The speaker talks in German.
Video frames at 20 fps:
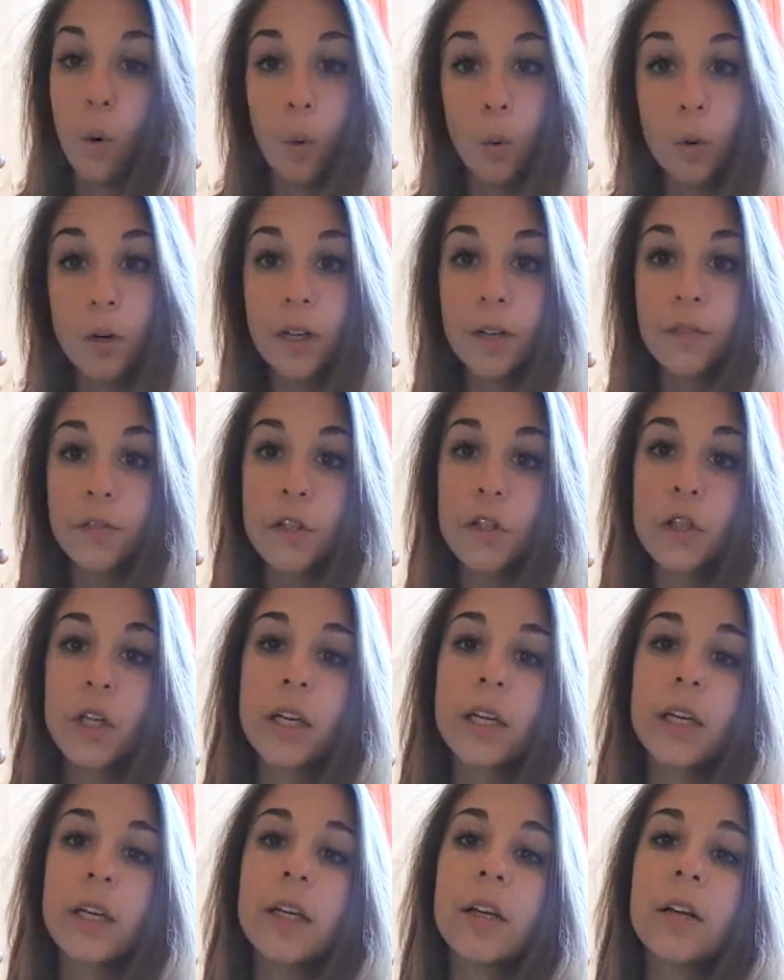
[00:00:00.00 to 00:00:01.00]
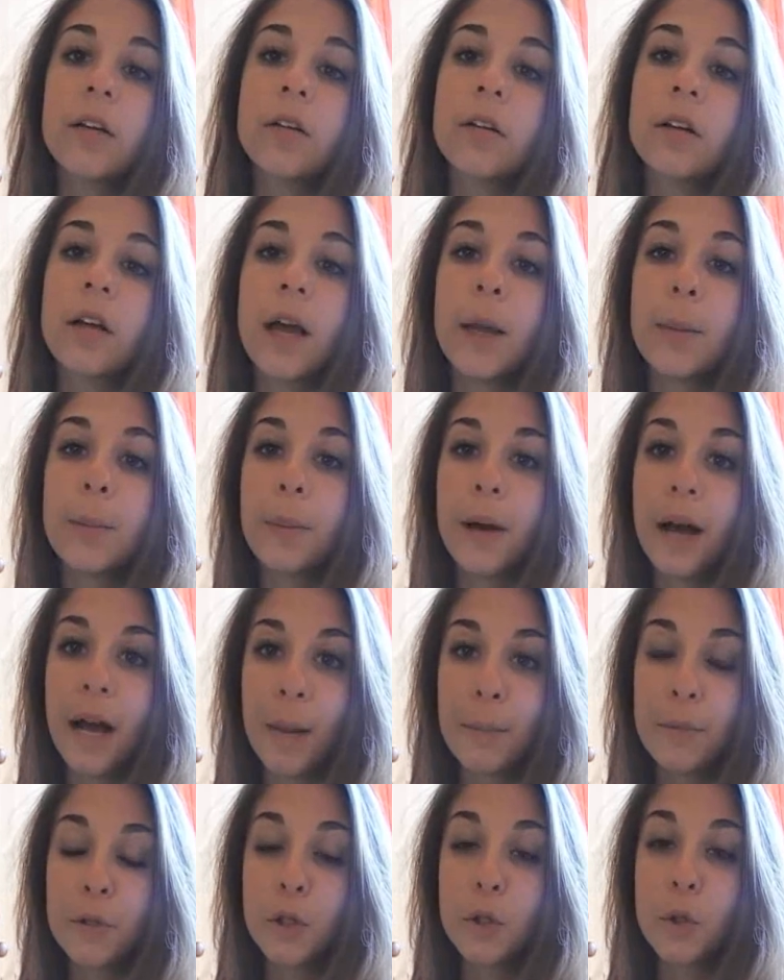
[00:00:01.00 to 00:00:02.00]
Oder wir schicken ihnen ein
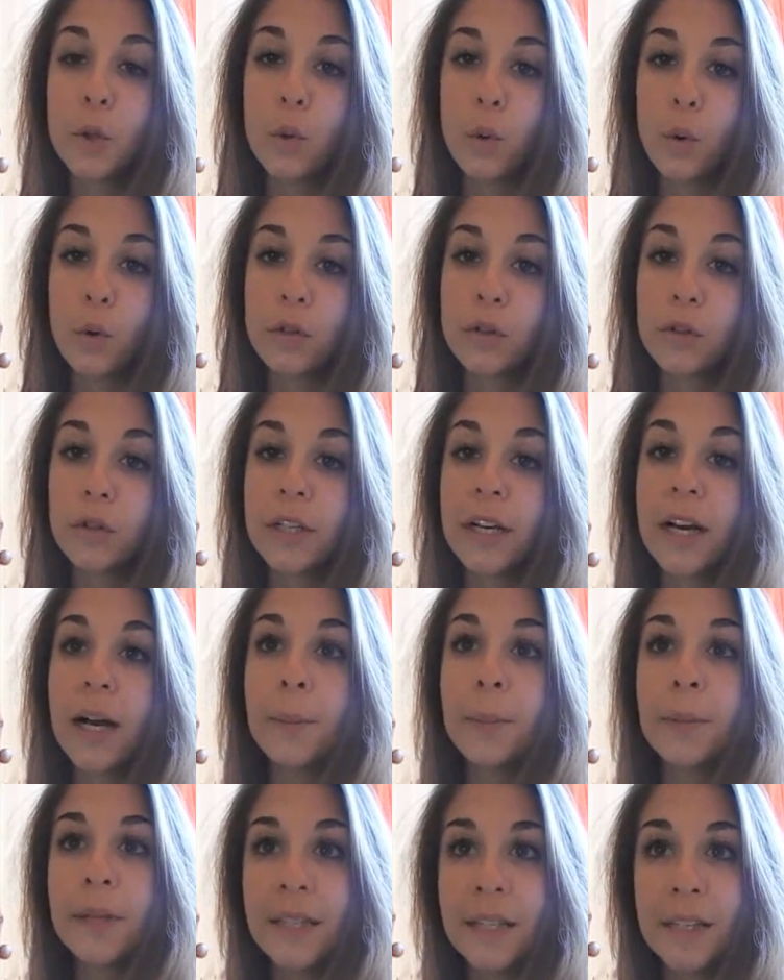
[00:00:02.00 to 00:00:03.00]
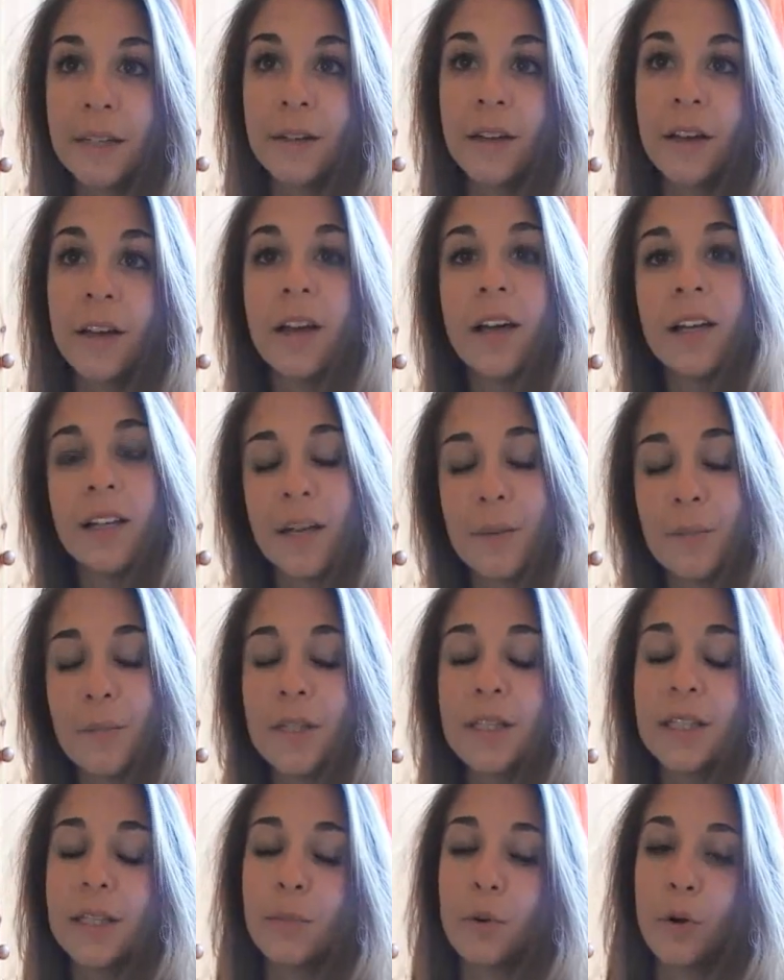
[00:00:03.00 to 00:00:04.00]
paar Psychologen zur Therapie,
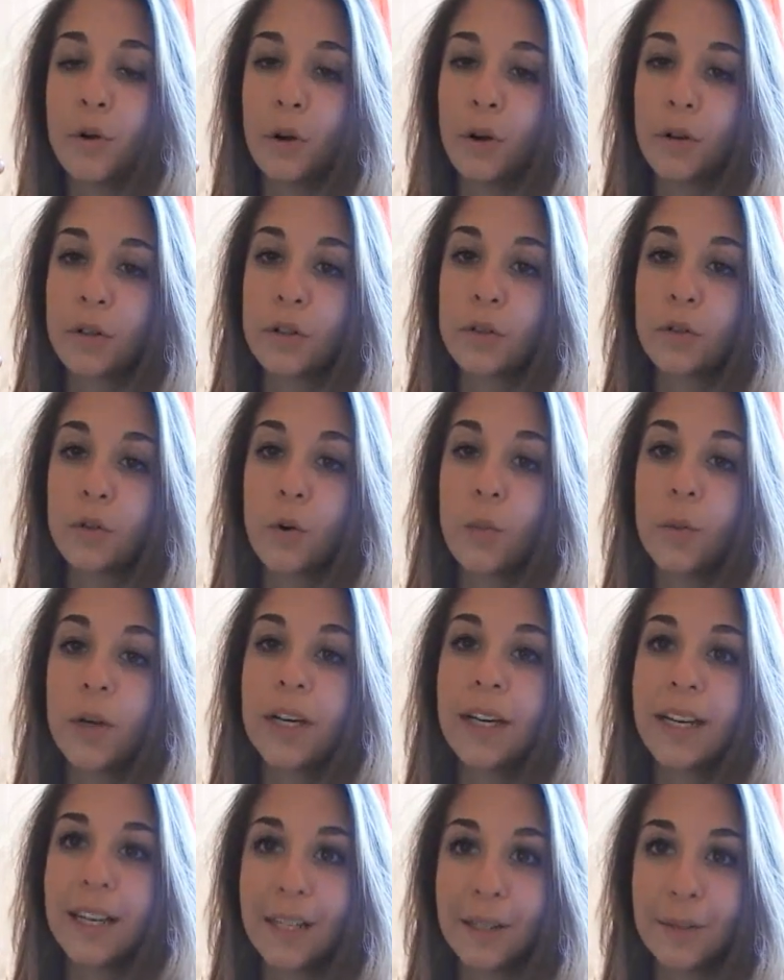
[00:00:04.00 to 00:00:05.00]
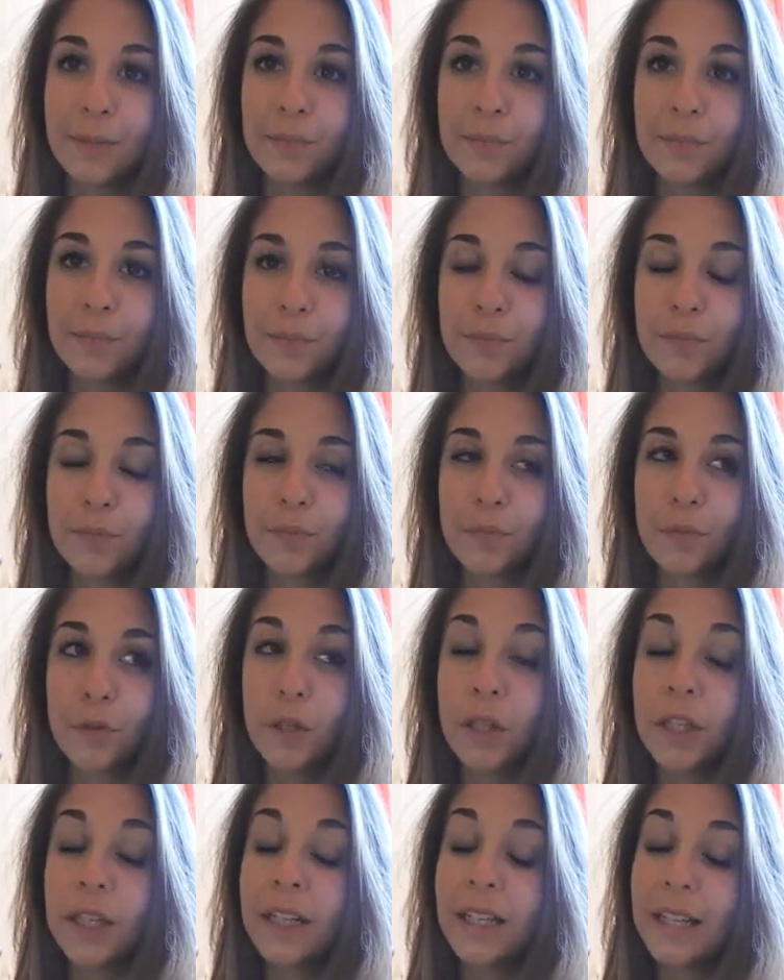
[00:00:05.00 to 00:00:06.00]
damit sie Burnout-Syndrome kriegen.
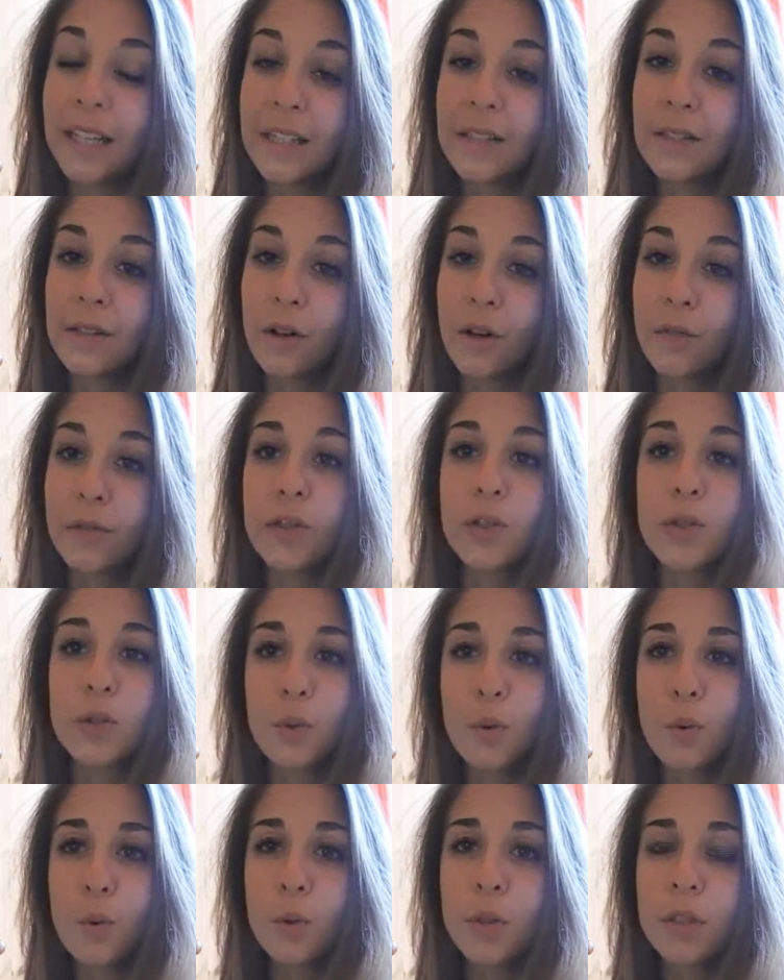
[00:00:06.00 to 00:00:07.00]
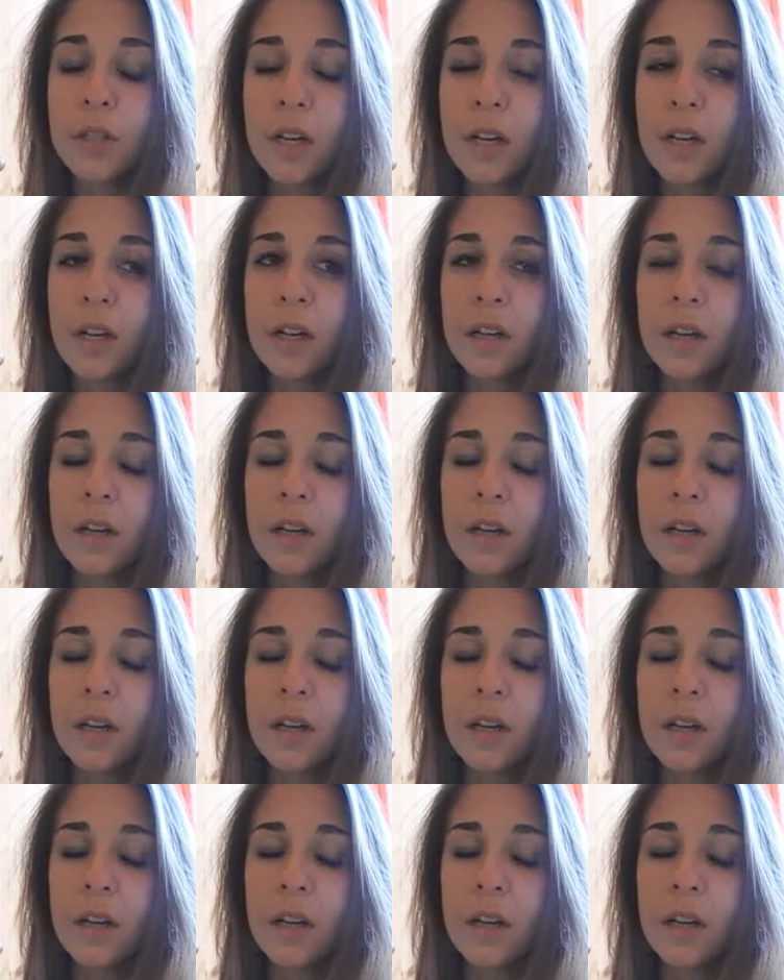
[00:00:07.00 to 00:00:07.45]
Für die Chinesen läuft es so gut,